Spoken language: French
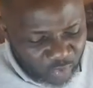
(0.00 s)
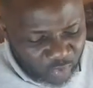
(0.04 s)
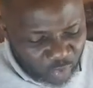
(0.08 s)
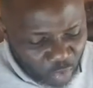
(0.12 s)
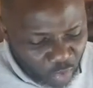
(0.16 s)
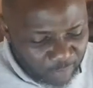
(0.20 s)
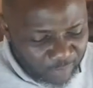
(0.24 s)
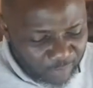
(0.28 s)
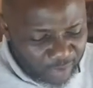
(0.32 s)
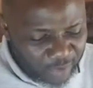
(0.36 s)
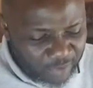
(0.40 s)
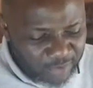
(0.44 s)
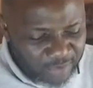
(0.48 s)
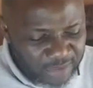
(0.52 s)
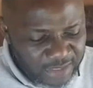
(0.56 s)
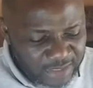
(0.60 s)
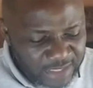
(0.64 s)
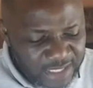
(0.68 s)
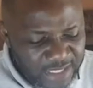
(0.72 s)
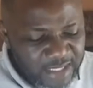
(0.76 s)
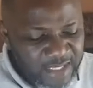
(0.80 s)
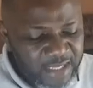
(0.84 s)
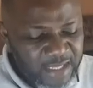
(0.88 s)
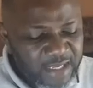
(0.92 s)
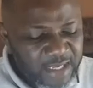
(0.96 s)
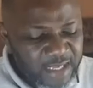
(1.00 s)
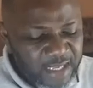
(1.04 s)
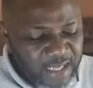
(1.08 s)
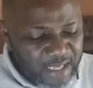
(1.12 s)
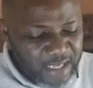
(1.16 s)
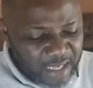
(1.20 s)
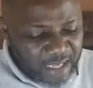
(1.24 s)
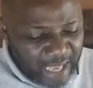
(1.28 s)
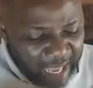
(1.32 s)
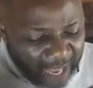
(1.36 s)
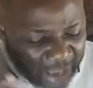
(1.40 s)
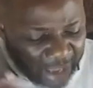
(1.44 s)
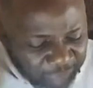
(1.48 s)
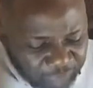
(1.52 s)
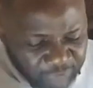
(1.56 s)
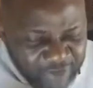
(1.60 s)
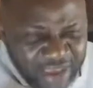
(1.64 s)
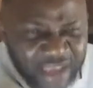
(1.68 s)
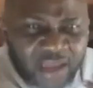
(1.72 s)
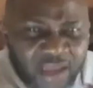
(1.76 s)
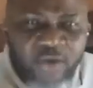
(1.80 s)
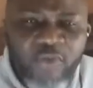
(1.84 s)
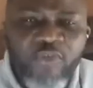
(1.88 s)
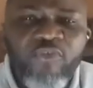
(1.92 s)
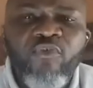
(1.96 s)
Comment
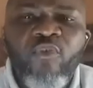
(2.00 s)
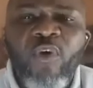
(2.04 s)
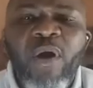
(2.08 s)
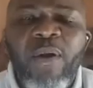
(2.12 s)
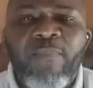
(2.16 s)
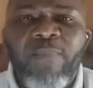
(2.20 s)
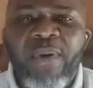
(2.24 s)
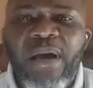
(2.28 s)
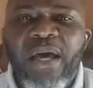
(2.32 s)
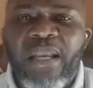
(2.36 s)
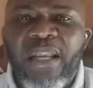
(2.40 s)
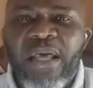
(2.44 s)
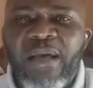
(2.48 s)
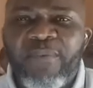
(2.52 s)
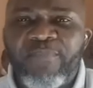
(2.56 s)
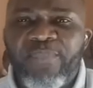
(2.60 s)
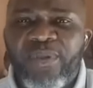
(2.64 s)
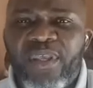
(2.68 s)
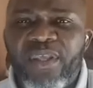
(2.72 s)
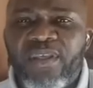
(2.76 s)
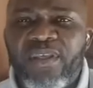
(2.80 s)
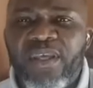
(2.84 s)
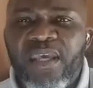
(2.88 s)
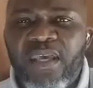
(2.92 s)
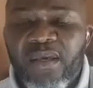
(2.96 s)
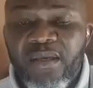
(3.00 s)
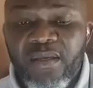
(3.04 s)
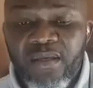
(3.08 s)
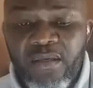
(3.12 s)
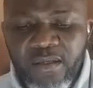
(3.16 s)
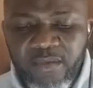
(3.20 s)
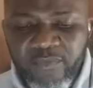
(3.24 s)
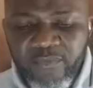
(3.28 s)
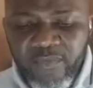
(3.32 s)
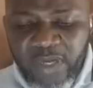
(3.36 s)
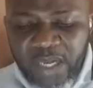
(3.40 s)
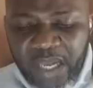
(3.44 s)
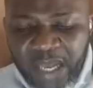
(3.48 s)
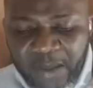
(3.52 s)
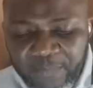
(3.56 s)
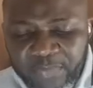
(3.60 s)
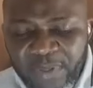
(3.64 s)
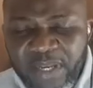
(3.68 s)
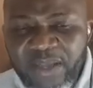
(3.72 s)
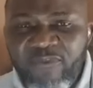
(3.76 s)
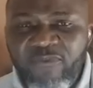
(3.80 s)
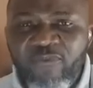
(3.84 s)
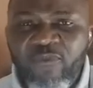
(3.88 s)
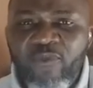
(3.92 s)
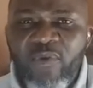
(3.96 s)
Avec foi par la prière.
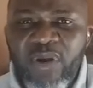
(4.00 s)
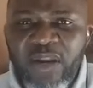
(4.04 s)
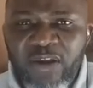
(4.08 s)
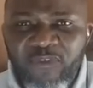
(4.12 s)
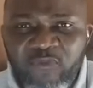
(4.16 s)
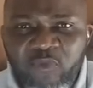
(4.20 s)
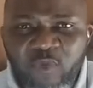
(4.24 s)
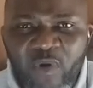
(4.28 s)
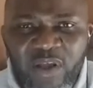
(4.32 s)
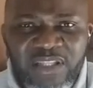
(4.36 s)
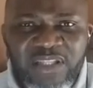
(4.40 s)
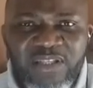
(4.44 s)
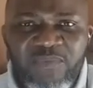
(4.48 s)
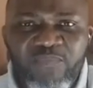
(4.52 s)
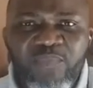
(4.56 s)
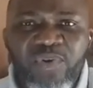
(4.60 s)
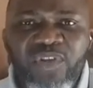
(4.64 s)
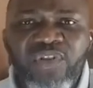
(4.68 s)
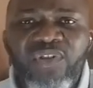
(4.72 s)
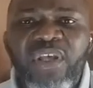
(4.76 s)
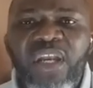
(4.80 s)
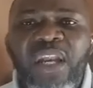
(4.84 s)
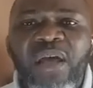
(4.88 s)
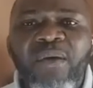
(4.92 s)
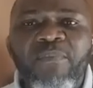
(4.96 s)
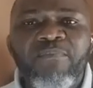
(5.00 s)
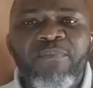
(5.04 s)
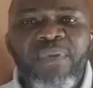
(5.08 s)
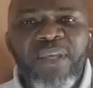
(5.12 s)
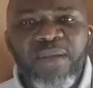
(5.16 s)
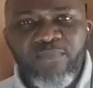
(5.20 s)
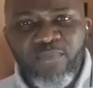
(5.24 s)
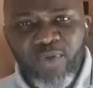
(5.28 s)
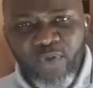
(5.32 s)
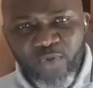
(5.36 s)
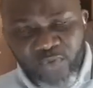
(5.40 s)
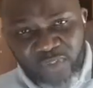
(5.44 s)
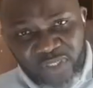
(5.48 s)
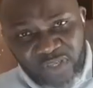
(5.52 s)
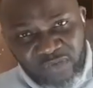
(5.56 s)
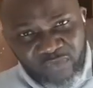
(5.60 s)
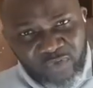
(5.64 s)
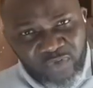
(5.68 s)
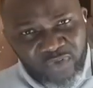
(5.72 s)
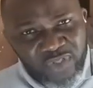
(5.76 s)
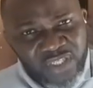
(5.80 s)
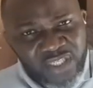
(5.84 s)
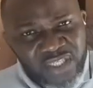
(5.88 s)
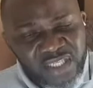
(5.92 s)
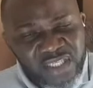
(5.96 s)
Rappelez-vous, la foi typique de la Bible, nous
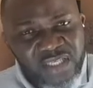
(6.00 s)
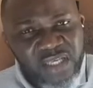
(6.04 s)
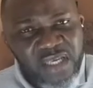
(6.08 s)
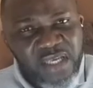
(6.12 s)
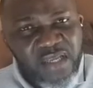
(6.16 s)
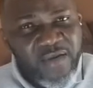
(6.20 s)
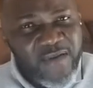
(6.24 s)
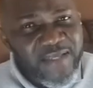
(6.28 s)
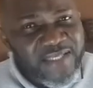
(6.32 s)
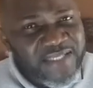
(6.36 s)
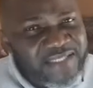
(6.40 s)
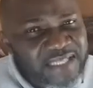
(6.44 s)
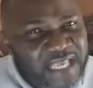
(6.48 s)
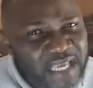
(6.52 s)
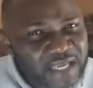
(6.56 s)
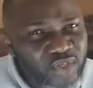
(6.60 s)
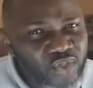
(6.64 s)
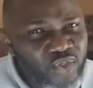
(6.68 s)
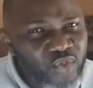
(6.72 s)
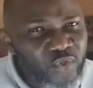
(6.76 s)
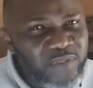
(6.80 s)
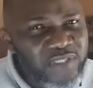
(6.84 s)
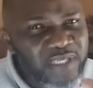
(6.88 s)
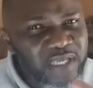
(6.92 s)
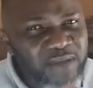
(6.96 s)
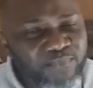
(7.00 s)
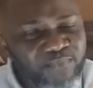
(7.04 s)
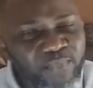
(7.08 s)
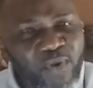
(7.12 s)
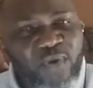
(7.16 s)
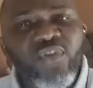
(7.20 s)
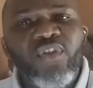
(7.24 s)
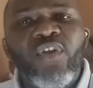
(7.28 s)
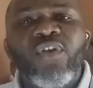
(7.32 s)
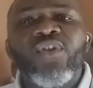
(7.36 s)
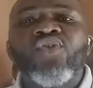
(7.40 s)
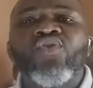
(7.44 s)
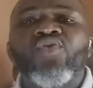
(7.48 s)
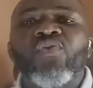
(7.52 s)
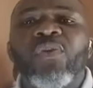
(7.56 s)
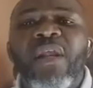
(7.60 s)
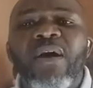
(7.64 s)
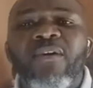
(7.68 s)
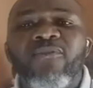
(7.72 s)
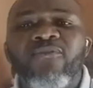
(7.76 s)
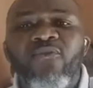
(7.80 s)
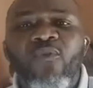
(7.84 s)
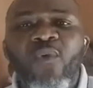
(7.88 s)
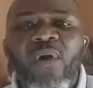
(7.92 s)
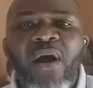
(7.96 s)
avons dit les cinq choses importantes sur
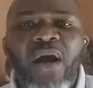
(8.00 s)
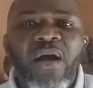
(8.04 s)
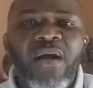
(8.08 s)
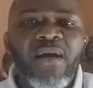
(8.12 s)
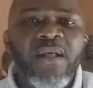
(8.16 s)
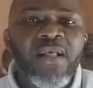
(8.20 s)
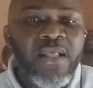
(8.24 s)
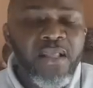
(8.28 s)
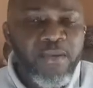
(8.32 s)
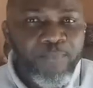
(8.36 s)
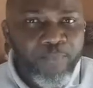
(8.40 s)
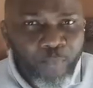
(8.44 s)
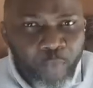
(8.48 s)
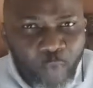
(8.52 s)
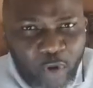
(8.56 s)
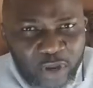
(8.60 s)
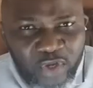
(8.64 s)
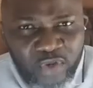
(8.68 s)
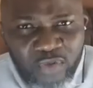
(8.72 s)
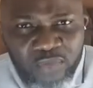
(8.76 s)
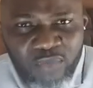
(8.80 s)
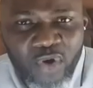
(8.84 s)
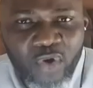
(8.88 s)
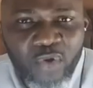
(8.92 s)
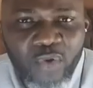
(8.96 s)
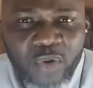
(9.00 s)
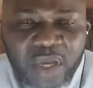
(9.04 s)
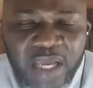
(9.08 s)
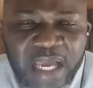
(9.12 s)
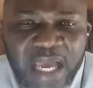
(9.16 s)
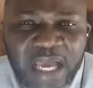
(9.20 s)
la foi. Point numéro